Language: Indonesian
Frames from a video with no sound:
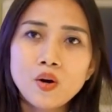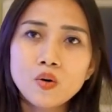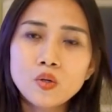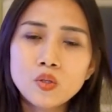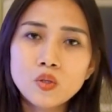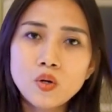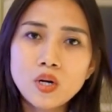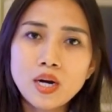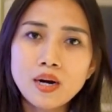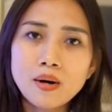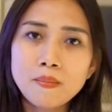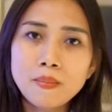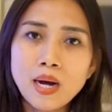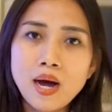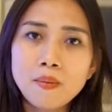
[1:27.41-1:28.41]
untuk
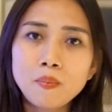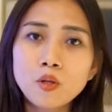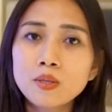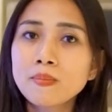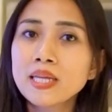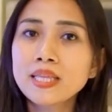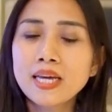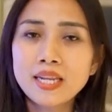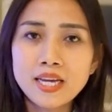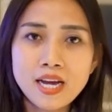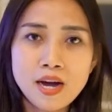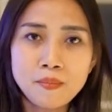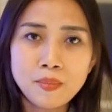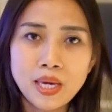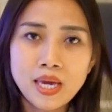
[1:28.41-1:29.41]
uh, mengupload materi
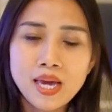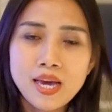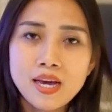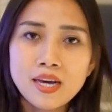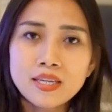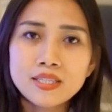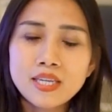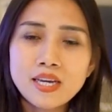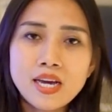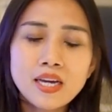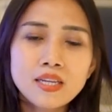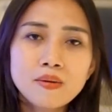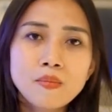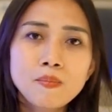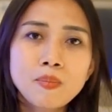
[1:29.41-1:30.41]
kami
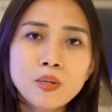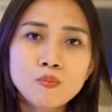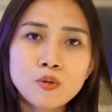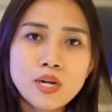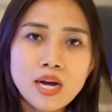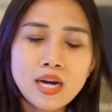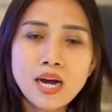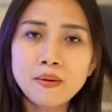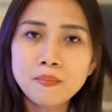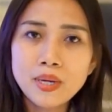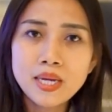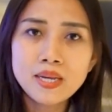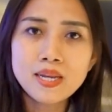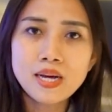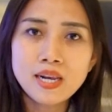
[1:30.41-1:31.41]
sehingga ini mempermudah
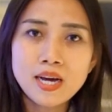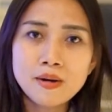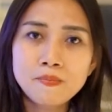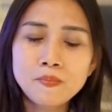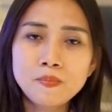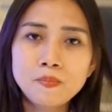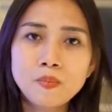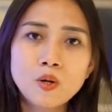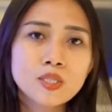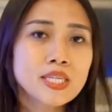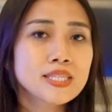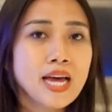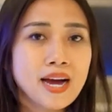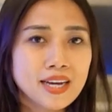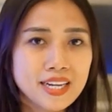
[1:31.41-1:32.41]
kami dalam
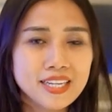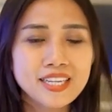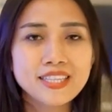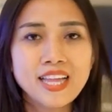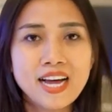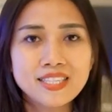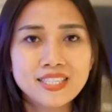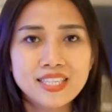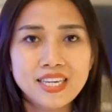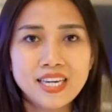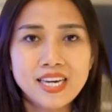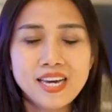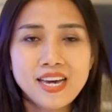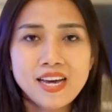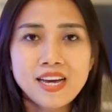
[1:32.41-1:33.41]
proses
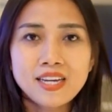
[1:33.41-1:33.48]
akreditasi.